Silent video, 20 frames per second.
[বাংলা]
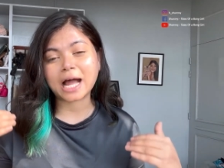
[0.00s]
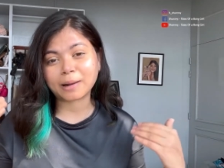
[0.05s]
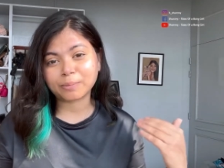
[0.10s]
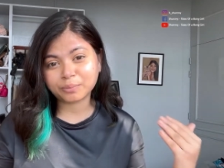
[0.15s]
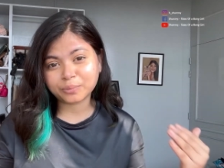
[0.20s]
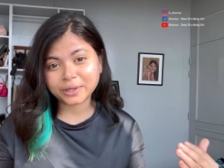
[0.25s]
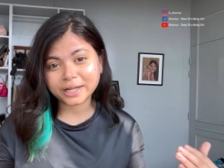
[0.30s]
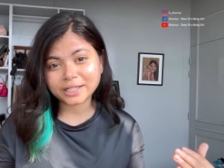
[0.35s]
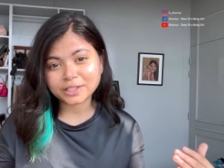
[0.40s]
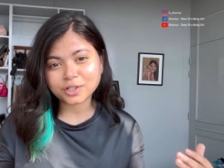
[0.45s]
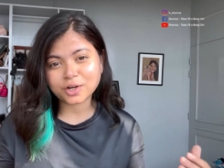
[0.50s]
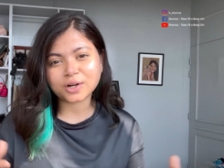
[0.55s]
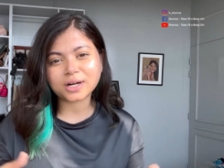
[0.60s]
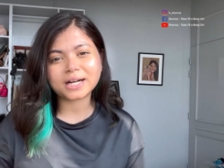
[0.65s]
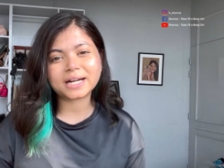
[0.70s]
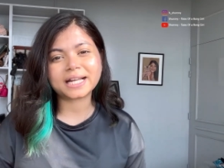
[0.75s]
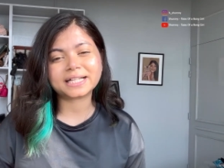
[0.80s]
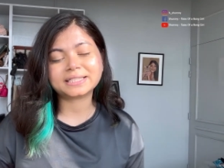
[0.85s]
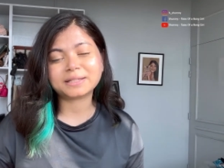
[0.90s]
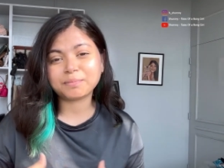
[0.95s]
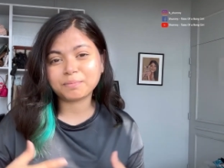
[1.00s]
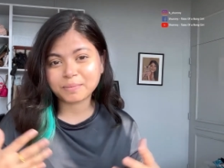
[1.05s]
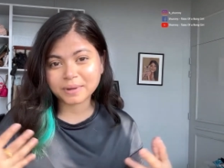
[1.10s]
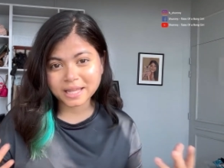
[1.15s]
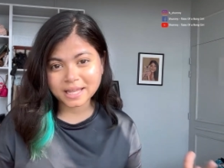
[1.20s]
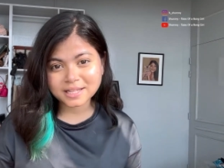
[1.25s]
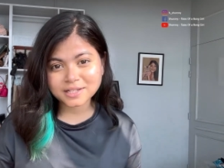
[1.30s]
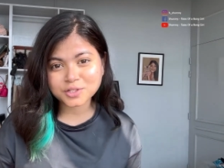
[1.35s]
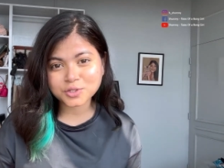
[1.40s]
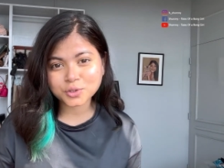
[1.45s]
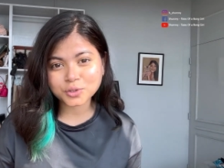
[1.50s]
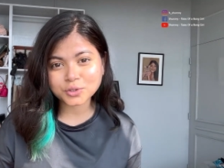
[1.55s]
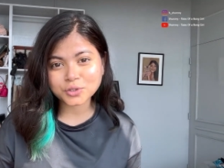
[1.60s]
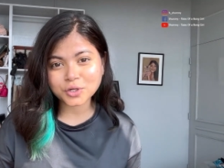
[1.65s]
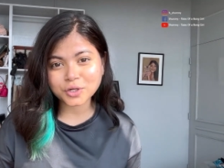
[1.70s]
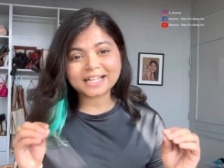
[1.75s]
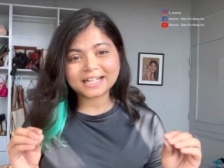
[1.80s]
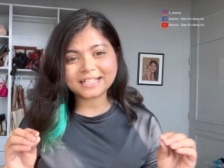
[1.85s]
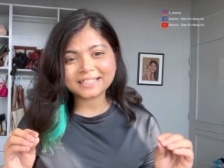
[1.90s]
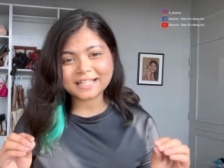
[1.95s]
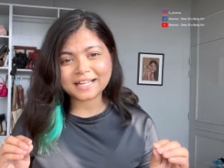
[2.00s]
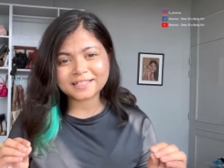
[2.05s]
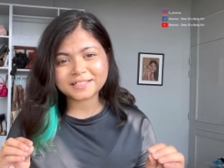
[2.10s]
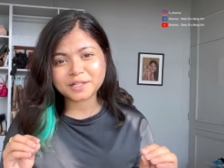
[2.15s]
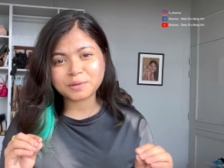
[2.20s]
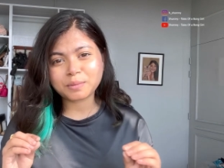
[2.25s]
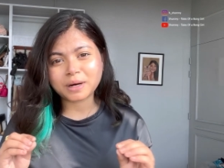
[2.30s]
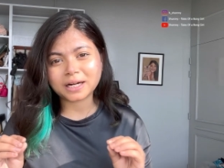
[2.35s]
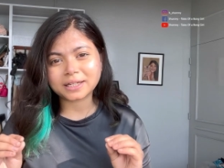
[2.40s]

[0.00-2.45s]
আপগ্রেড করার একটা বেস্ট সুযোগ এখানে থাকছে